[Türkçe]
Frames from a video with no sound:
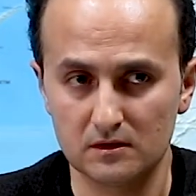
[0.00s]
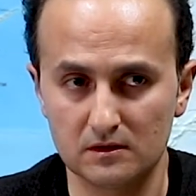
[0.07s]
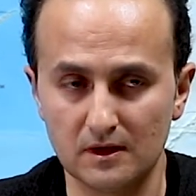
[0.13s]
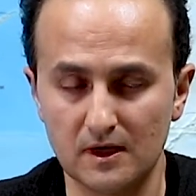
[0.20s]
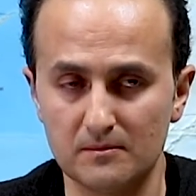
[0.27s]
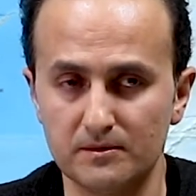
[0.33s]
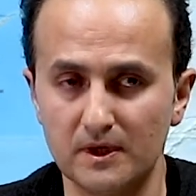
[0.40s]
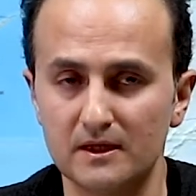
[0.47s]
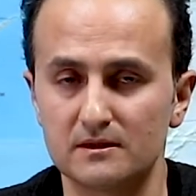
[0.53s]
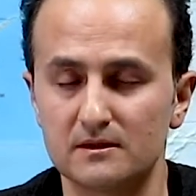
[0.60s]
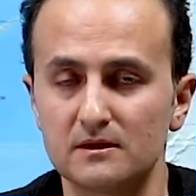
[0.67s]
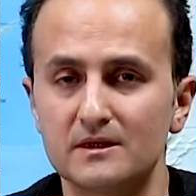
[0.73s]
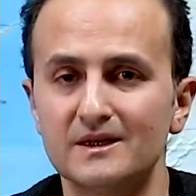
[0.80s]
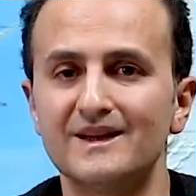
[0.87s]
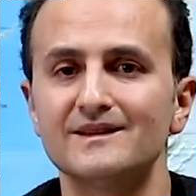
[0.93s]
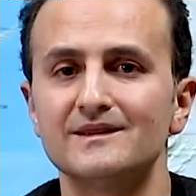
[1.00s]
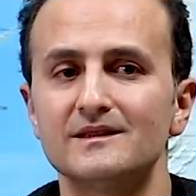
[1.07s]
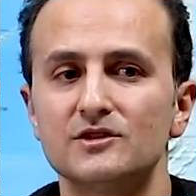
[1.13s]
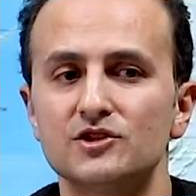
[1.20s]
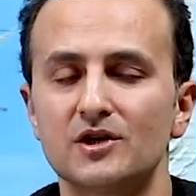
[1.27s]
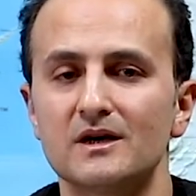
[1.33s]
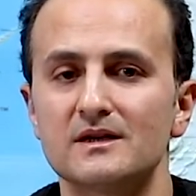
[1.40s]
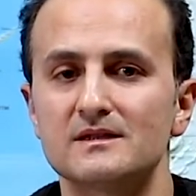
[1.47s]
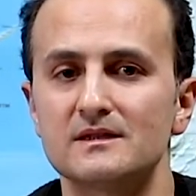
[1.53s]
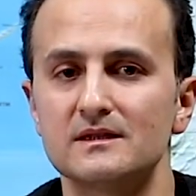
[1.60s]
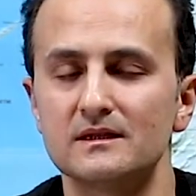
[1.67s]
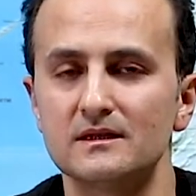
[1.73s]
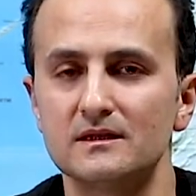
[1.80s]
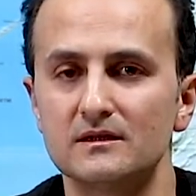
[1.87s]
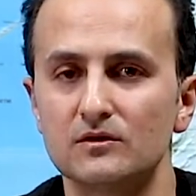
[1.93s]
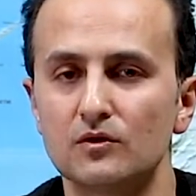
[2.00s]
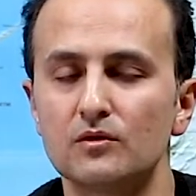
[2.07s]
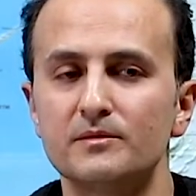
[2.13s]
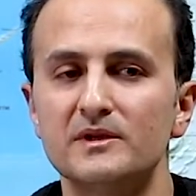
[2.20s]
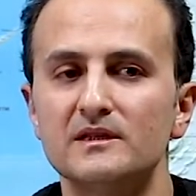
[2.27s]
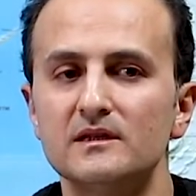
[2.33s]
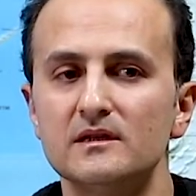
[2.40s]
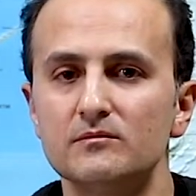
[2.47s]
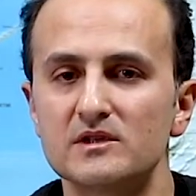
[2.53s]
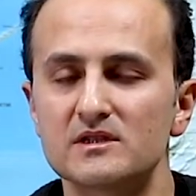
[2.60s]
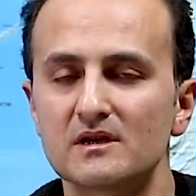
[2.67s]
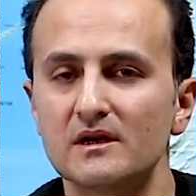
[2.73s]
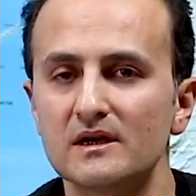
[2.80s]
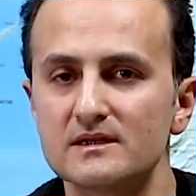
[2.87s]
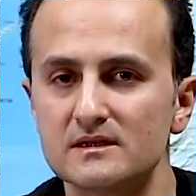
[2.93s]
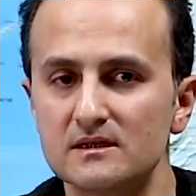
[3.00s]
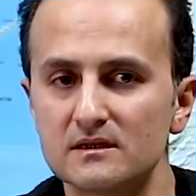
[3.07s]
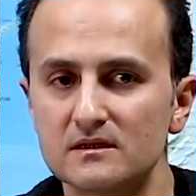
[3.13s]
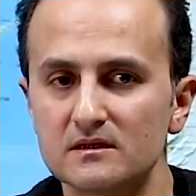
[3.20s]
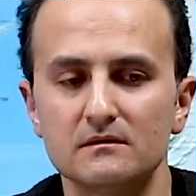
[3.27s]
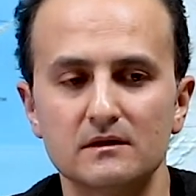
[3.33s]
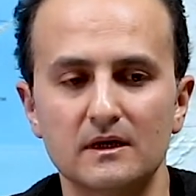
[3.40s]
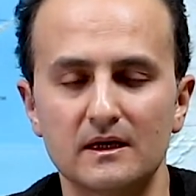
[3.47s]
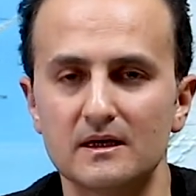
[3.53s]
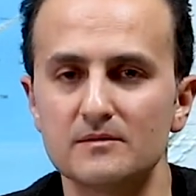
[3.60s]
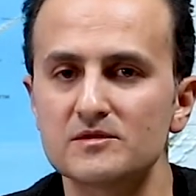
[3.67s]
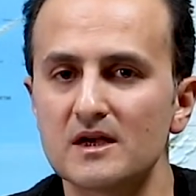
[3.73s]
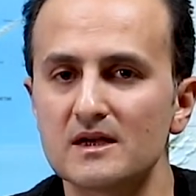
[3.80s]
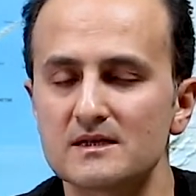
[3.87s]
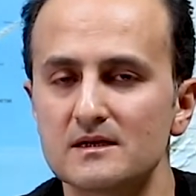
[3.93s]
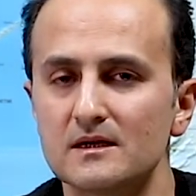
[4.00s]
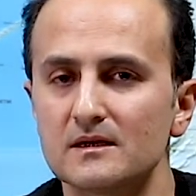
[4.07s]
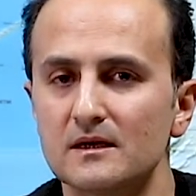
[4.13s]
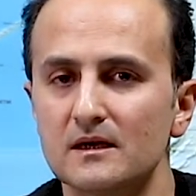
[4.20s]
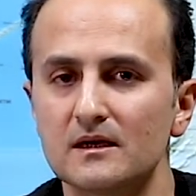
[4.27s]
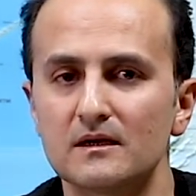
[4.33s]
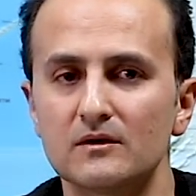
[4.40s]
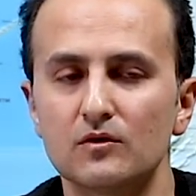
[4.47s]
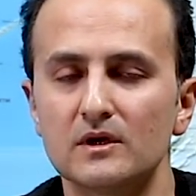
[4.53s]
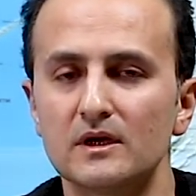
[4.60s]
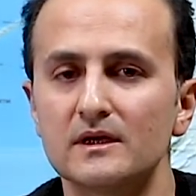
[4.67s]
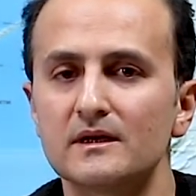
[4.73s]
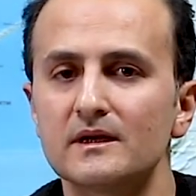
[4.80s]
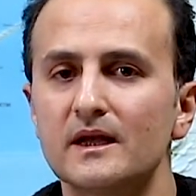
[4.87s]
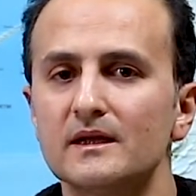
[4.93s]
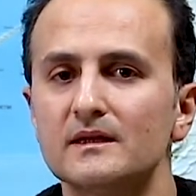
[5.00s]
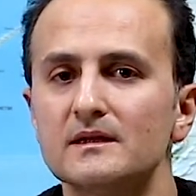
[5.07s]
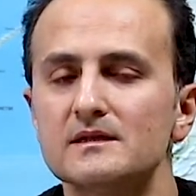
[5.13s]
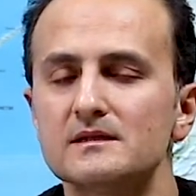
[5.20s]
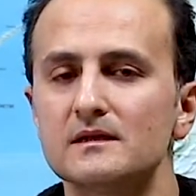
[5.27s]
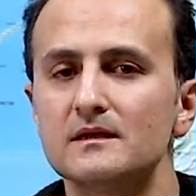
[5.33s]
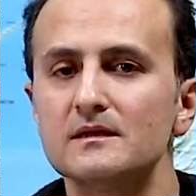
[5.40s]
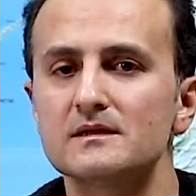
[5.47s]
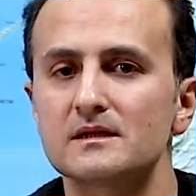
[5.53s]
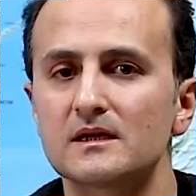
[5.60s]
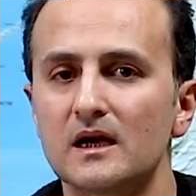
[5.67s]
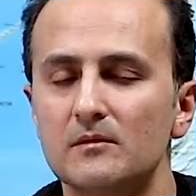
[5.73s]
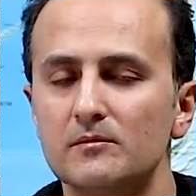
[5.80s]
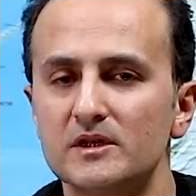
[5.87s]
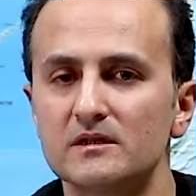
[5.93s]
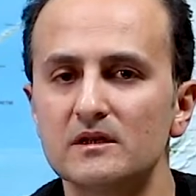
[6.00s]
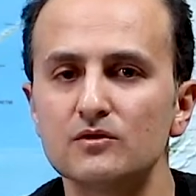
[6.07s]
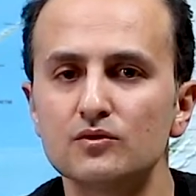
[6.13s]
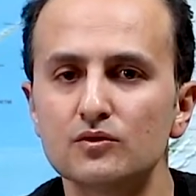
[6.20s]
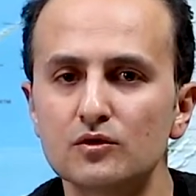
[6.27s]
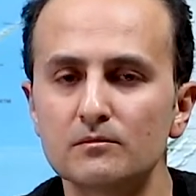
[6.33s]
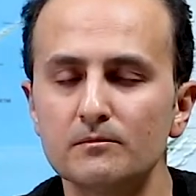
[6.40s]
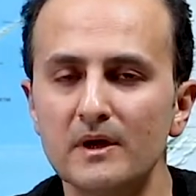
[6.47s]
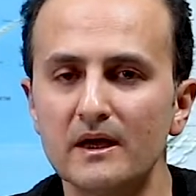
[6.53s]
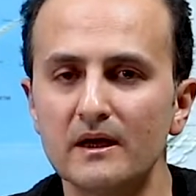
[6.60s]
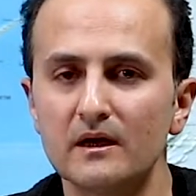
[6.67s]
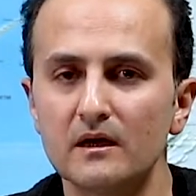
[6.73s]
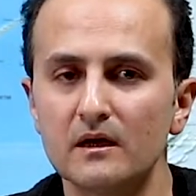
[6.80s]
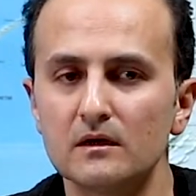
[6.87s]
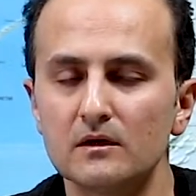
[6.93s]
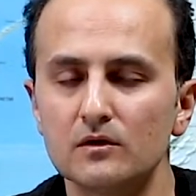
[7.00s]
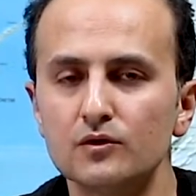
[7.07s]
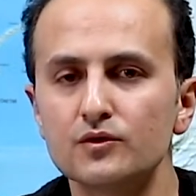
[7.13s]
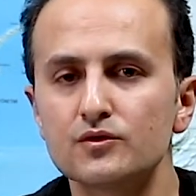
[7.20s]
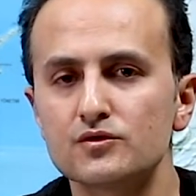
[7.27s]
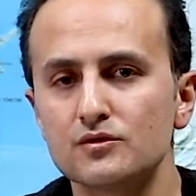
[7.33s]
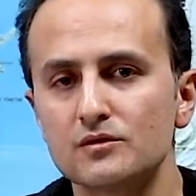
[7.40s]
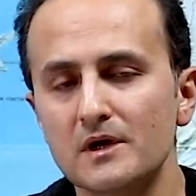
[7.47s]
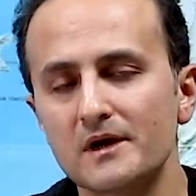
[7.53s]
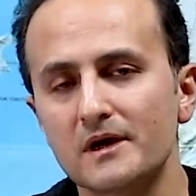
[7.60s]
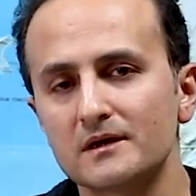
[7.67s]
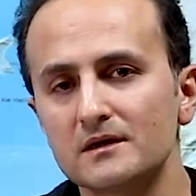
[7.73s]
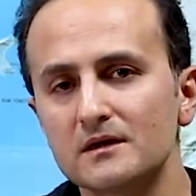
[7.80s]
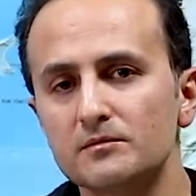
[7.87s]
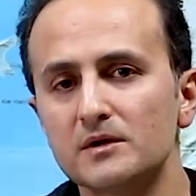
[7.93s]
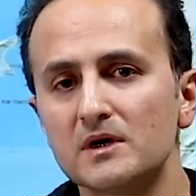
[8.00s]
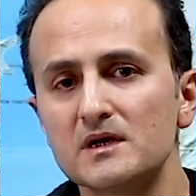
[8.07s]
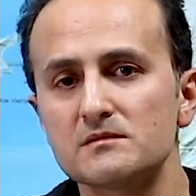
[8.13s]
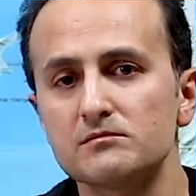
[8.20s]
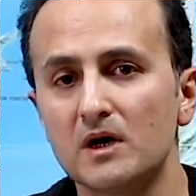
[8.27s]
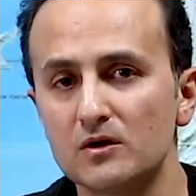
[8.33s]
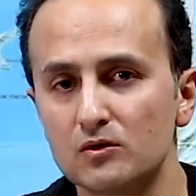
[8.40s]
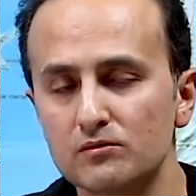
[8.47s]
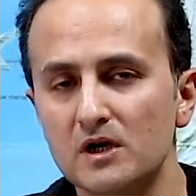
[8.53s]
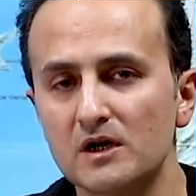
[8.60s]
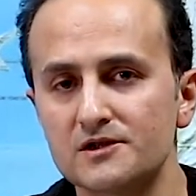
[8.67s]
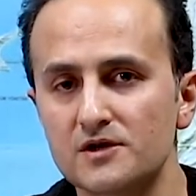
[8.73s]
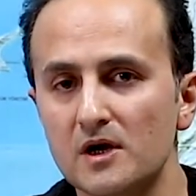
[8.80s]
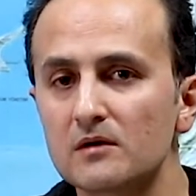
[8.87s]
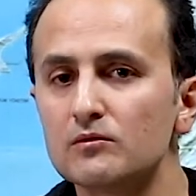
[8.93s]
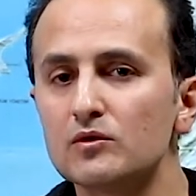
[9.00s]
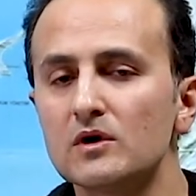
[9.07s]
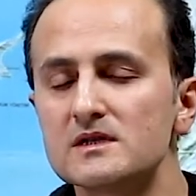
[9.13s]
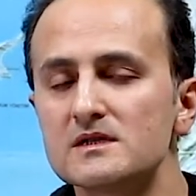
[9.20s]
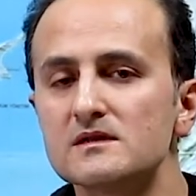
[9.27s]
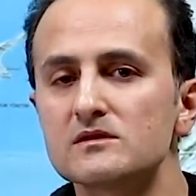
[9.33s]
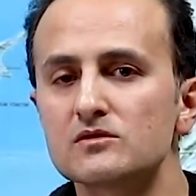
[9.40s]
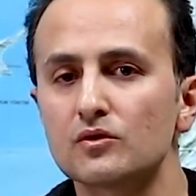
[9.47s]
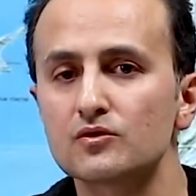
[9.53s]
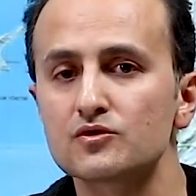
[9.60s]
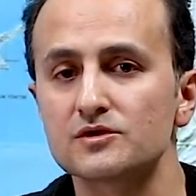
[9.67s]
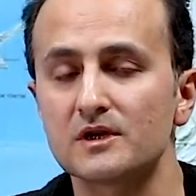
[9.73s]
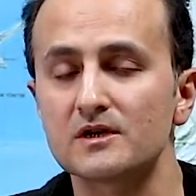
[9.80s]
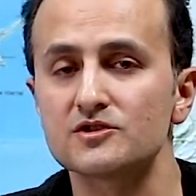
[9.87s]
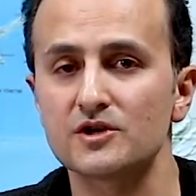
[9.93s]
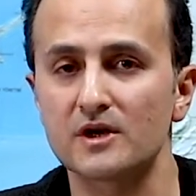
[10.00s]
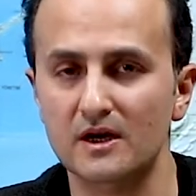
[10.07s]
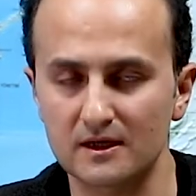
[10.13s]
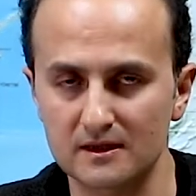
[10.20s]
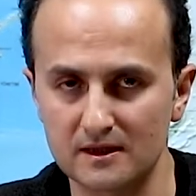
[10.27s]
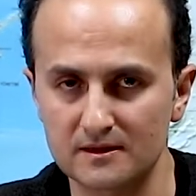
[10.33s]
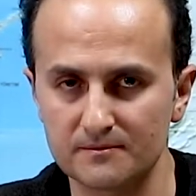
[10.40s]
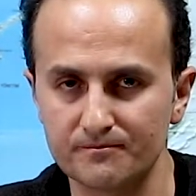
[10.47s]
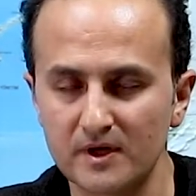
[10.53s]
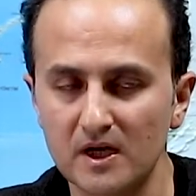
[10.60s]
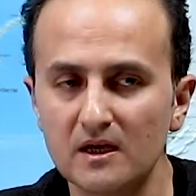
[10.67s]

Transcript: Trump artık kendi şahsi o bildiğimiz klasik yani imzasını atarak olayları kendi istediği istikamette yürütme lüksünden artık biraz mahrum kalacak bu azil sonuçlanıncaya kadar.